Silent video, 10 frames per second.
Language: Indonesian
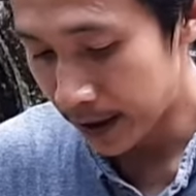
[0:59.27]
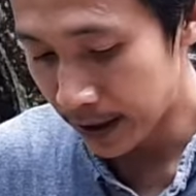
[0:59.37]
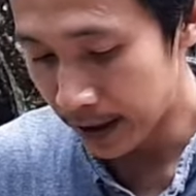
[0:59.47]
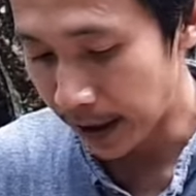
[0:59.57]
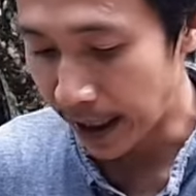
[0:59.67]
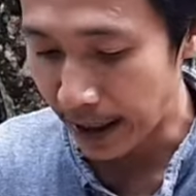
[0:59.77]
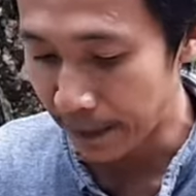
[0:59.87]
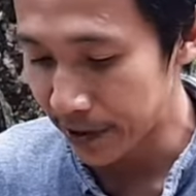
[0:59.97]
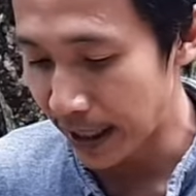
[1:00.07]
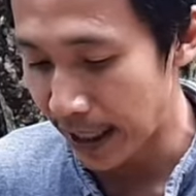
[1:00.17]
e,
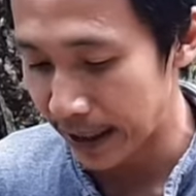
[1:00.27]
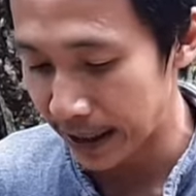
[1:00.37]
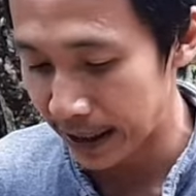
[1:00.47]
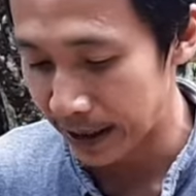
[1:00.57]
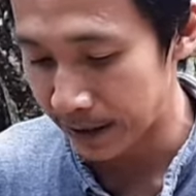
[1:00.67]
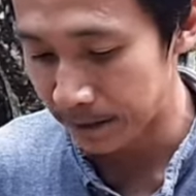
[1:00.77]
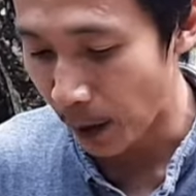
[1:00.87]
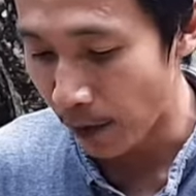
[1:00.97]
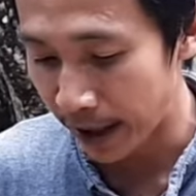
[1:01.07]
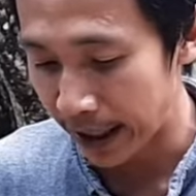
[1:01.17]
dilengkapi setelan
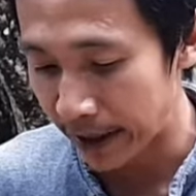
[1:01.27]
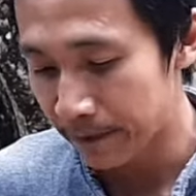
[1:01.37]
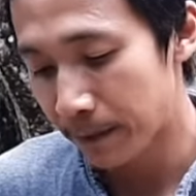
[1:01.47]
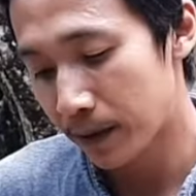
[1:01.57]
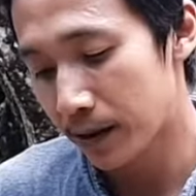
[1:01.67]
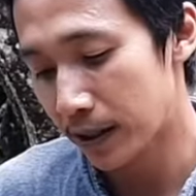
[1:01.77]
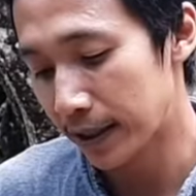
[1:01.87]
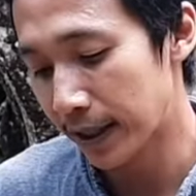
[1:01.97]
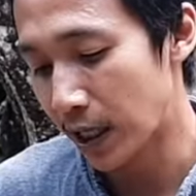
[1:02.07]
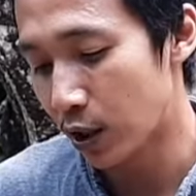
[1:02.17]
power ya
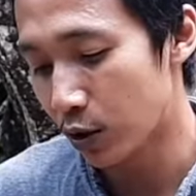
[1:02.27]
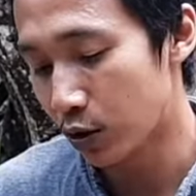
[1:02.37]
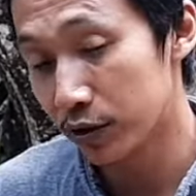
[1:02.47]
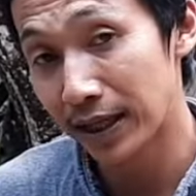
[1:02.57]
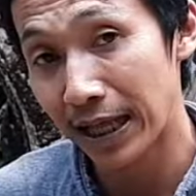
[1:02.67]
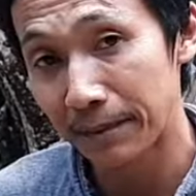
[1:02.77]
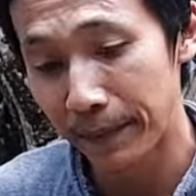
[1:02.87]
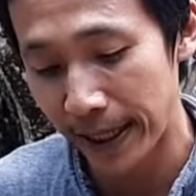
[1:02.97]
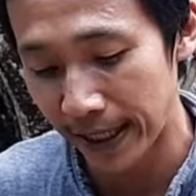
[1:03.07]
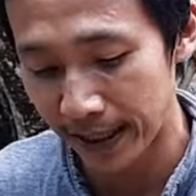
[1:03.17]
atau setelan
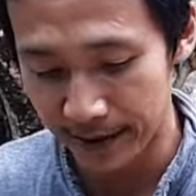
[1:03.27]
pair,